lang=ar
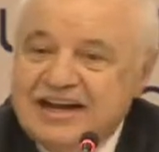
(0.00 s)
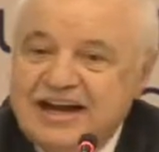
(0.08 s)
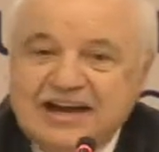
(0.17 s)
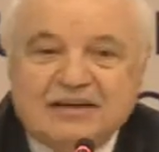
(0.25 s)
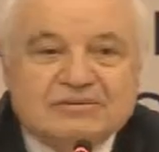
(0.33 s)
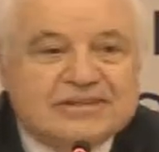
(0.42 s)

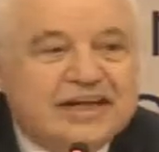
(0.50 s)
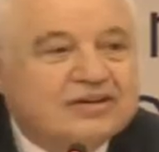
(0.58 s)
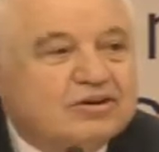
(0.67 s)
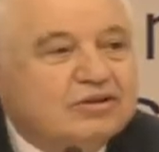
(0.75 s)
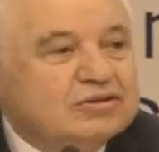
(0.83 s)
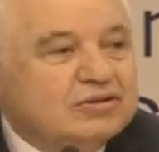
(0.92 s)
أنا بدي
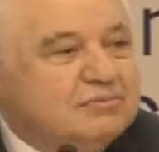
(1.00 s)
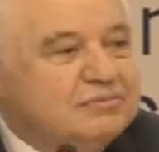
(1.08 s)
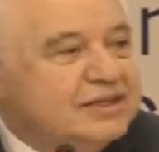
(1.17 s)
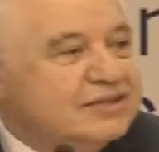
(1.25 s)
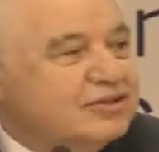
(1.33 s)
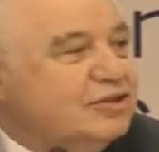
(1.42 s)
أنقلكم
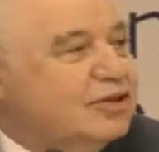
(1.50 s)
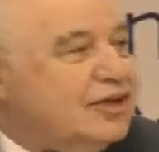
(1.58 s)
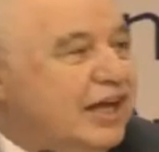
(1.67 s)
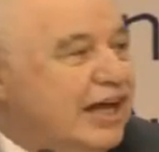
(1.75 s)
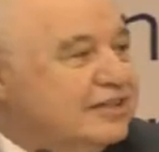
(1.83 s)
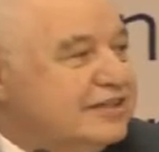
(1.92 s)
من كل
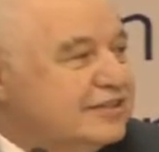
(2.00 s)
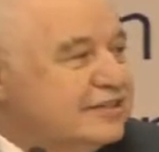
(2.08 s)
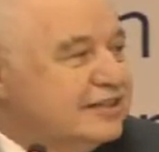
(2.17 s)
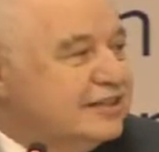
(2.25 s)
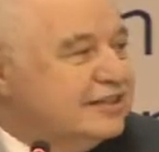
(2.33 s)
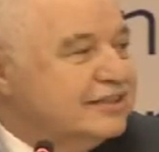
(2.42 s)
الحديث
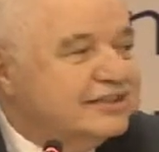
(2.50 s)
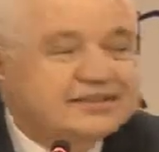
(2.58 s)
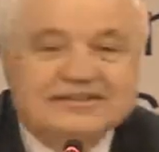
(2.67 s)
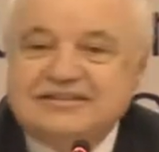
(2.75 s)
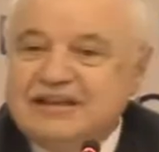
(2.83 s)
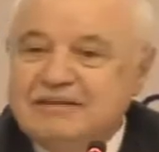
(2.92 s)
اللي
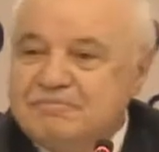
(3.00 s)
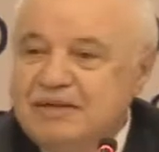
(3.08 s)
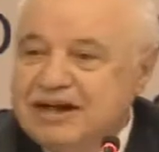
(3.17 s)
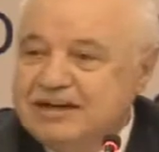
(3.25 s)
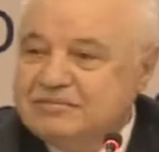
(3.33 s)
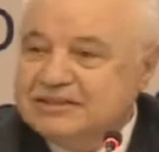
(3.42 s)
تم
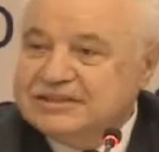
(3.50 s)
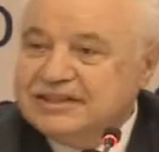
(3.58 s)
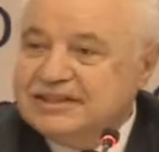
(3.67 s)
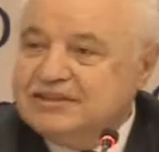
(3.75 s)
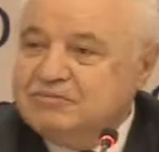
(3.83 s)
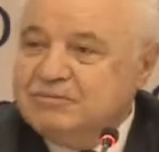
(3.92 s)
على مدى
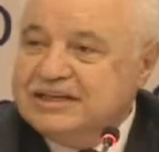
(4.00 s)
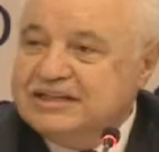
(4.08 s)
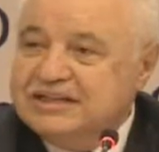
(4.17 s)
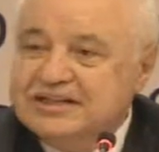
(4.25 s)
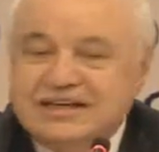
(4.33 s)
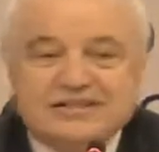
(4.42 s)
اليومين
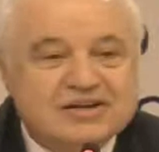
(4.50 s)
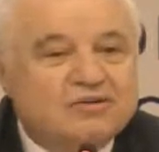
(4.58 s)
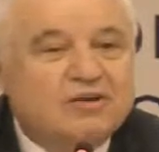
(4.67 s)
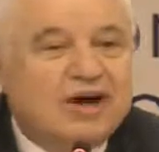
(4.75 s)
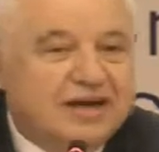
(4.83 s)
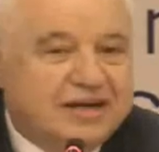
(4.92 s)
إلى
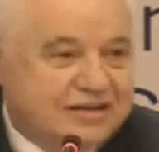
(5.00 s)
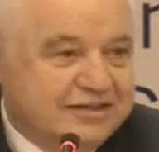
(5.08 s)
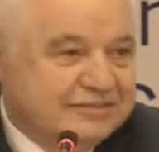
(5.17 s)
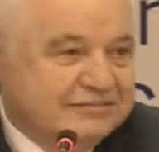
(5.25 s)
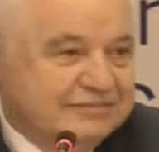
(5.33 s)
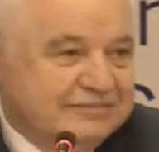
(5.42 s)
جو آخر
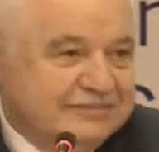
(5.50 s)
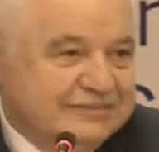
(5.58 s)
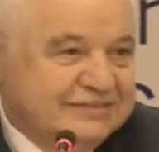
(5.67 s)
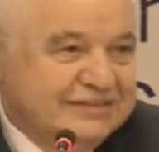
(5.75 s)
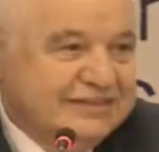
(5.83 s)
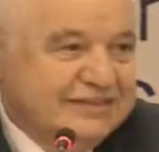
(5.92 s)

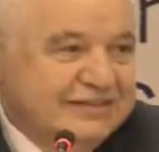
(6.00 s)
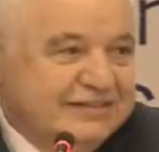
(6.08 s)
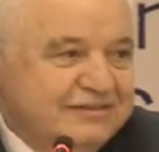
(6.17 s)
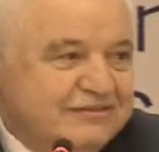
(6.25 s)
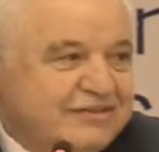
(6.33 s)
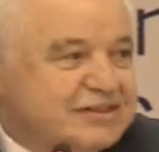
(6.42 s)

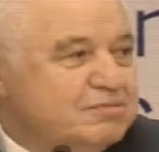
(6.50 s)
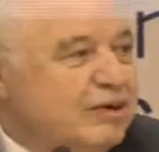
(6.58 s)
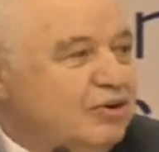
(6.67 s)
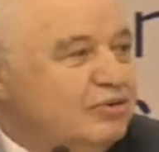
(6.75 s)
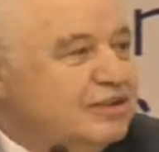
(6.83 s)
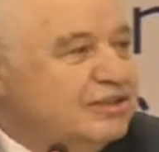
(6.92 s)

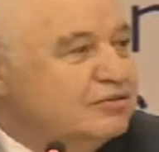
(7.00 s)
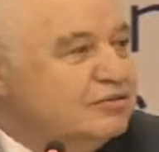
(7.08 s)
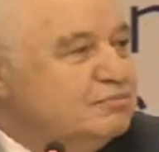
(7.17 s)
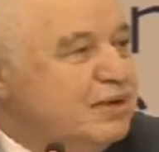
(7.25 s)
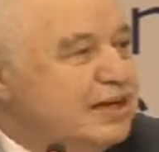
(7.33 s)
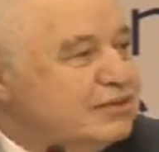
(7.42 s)
فاسمحوا لي
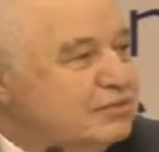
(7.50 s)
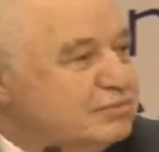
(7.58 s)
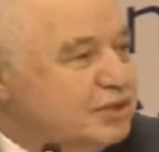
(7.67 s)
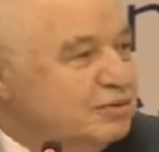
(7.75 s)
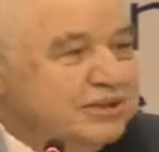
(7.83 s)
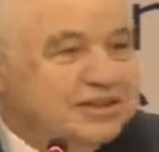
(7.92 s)
يكون بالكم
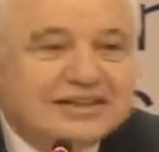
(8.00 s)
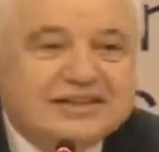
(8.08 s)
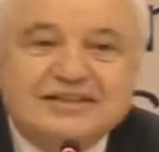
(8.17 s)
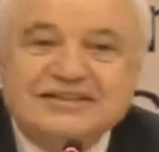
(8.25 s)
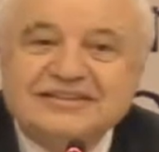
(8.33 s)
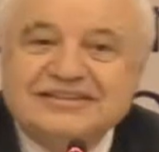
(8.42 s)
طويل
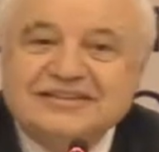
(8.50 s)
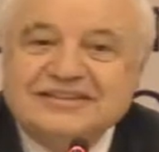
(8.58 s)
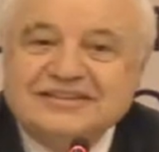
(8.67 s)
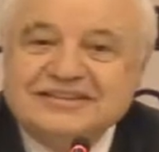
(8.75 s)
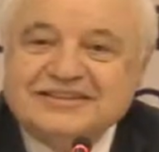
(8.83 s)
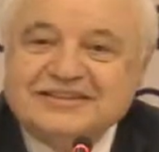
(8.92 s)

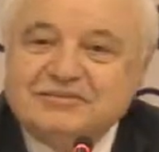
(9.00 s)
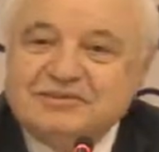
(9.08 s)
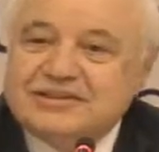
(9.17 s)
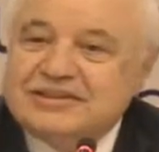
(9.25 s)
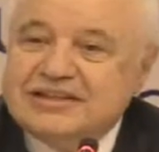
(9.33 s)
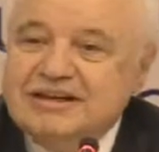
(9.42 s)

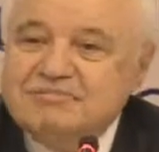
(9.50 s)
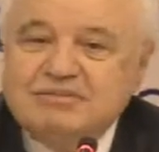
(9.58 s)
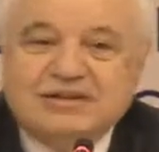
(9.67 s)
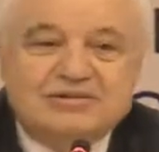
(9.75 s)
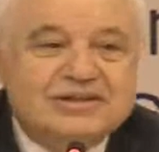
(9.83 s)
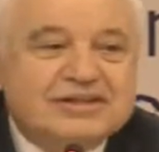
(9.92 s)

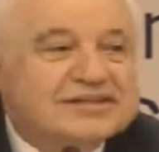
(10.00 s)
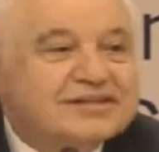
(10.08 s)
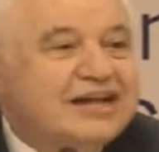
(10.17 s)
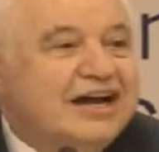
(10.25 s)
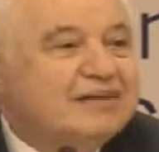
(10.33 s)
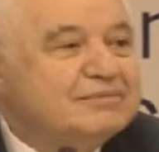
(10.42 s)
وتتقبلوا
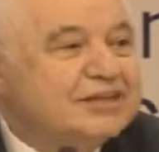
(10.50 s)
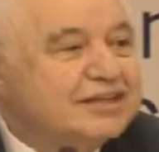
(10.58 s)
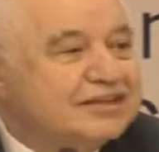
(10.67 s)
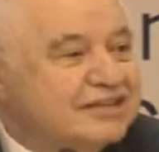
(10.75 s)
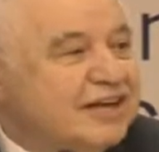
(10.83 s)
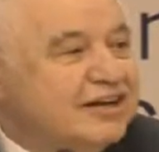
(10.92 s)
نصيحة من
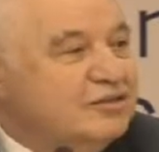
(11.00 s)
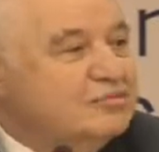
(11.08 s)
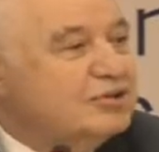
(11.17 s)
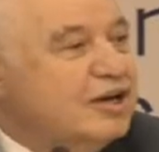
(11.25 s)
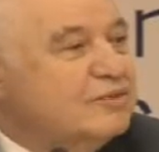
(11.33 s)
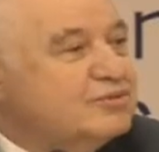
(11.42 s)
ختيار
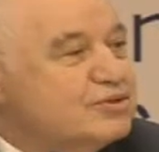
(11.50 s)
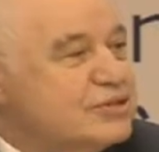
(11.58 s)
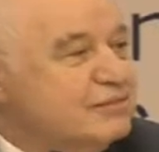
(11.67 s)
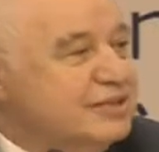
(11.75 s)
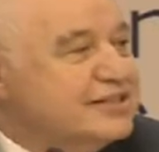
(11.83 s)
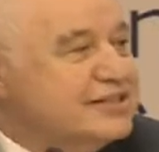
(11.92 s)
عمره
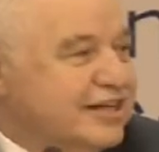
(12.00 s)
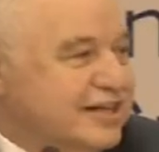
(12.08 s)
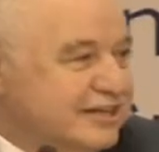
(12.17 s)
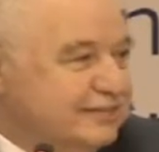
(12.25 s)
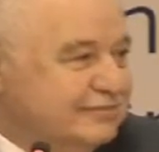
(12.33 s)
75 سنة